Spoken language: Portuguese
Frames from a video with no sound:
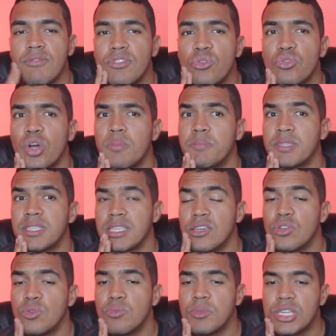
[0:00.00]
no top
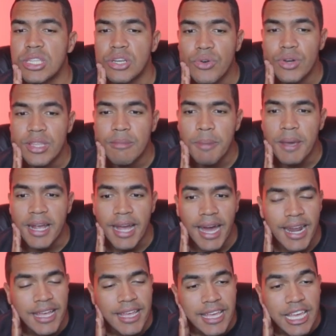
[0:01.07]
6 do Mr. Olímpia,
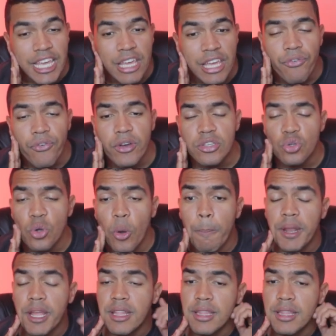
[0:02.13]
cara. E foi
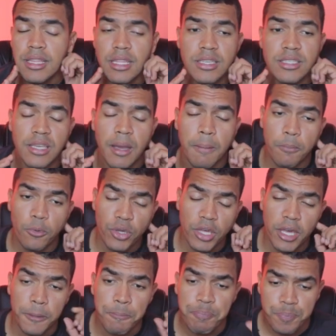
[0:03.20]
surpreendente, sabe por
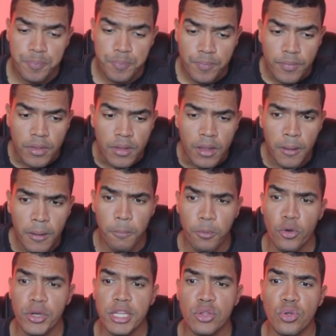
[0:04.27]
quê?
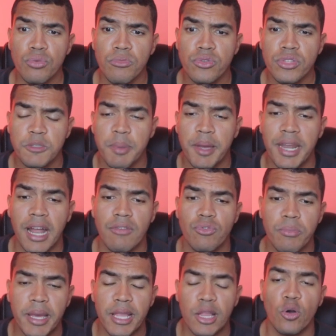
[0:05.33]
Porque todo mundo esperava
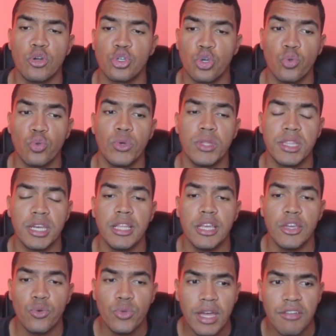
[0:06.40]
o melhor show do André
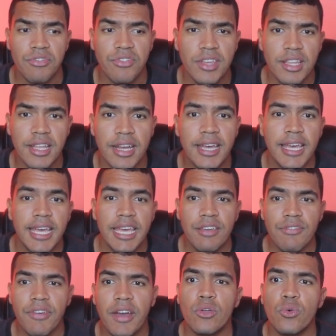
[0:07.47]
Deyu da vida.
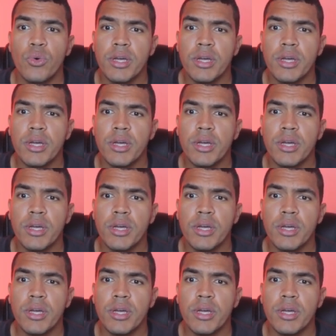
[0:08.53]
E, velho, o